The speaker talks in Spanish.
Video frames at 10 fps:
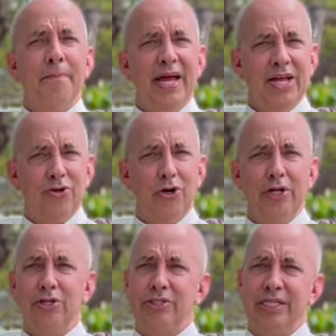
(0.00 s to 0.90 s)
Pedro
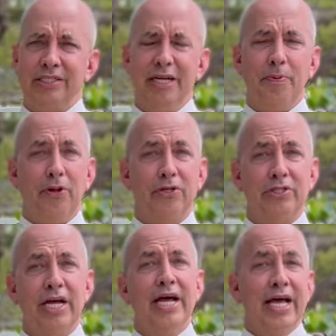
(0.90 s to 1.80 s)
y los
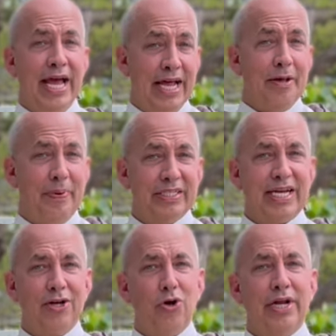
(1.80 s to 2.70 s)
discípulos eran
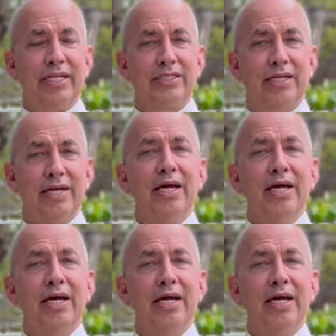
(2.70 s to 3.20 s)
pescadores,